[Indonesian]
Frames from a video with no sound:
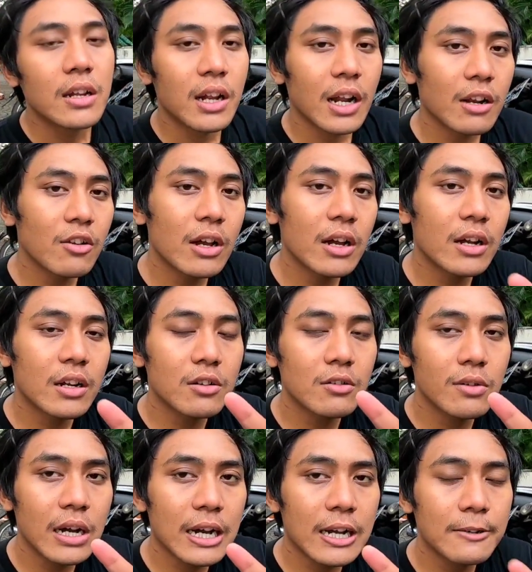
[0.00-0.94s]
lalu yang
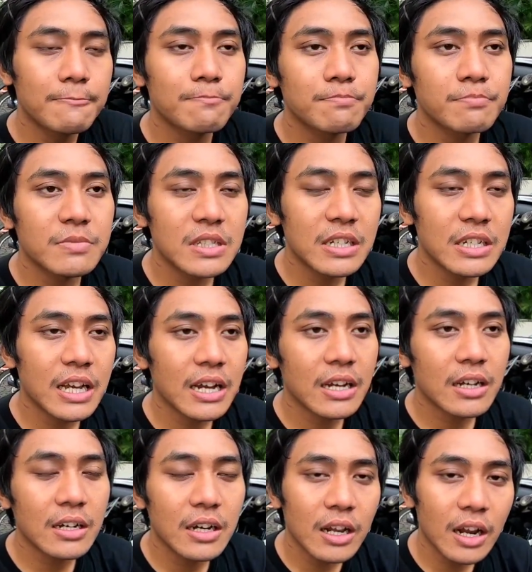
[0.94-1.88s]
kedua ini
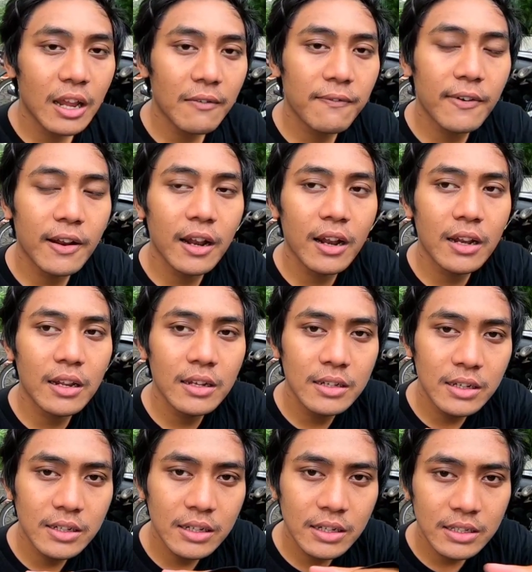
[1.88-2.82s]
yang level
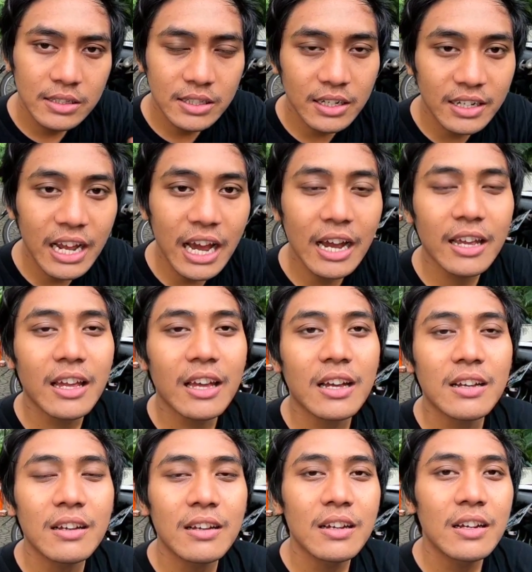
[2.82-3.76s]
sedang ya
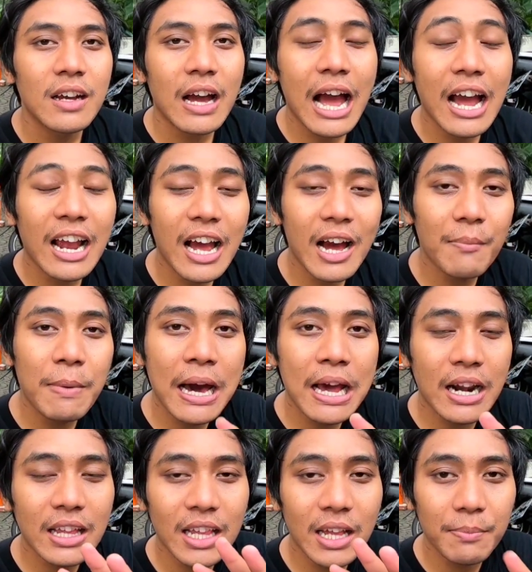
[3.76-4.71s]
agak
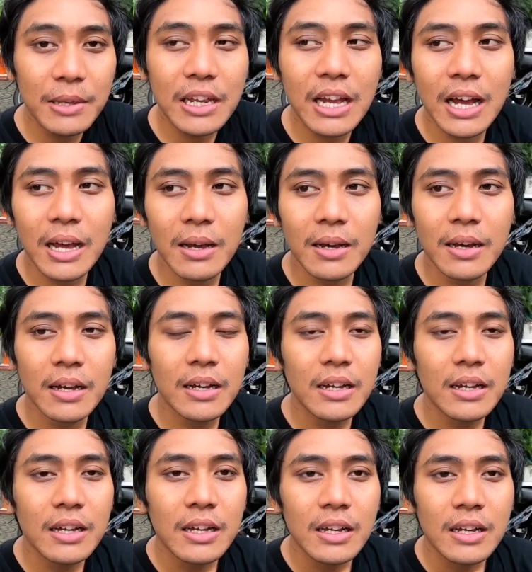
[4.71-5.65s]
parah tapi enggak
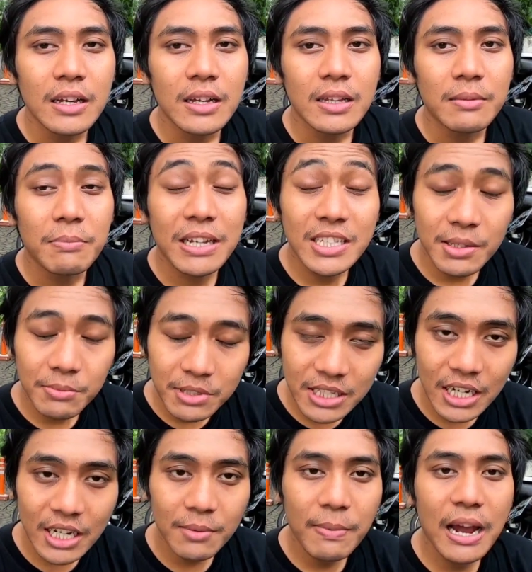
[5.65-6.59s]
masih
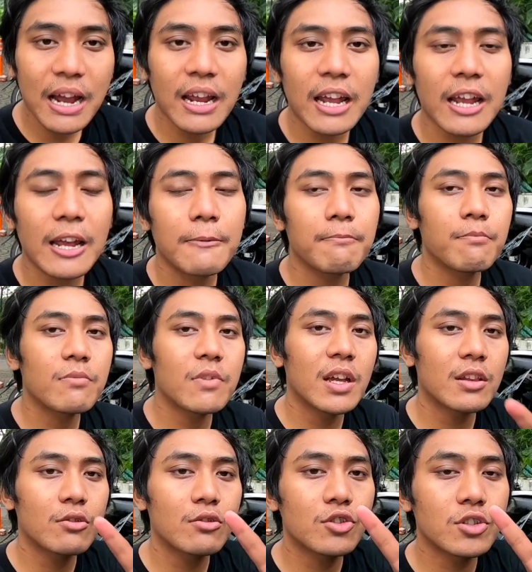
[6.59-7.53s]
bisa dipakai
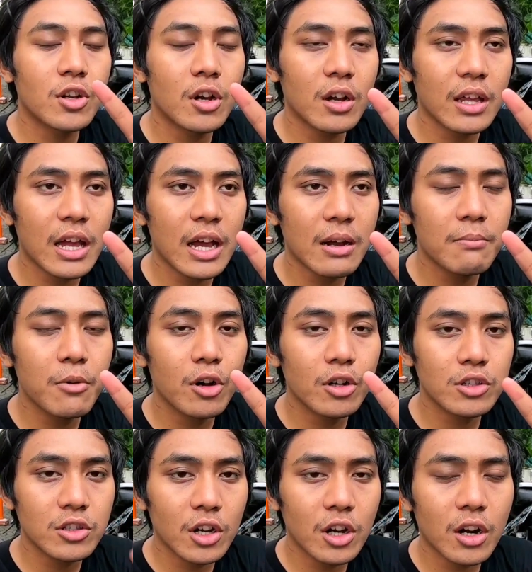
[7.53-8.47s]
yaitu sok yang
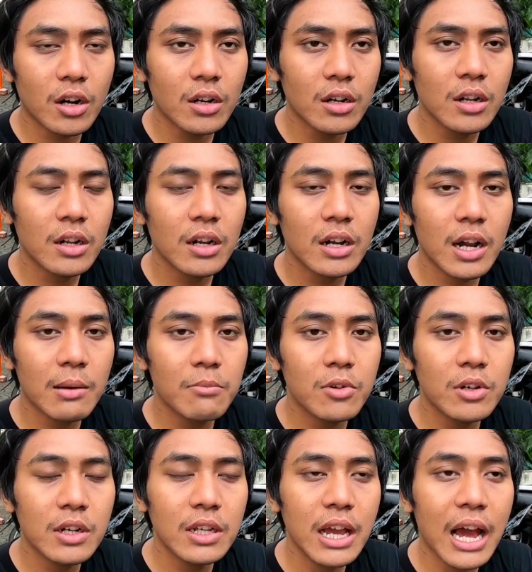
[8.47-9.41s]
bocor
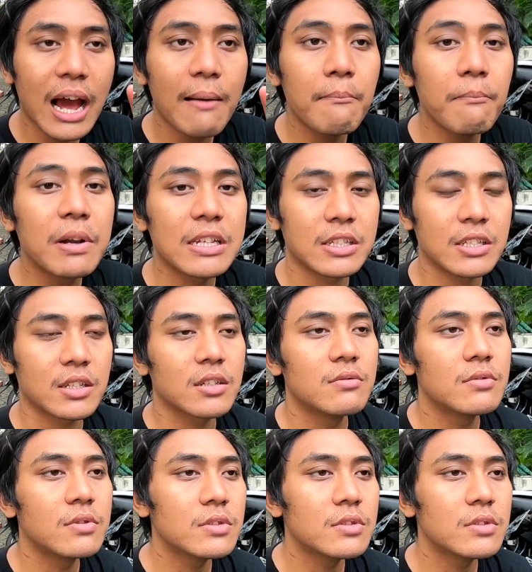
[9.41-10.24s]
namun dia ambles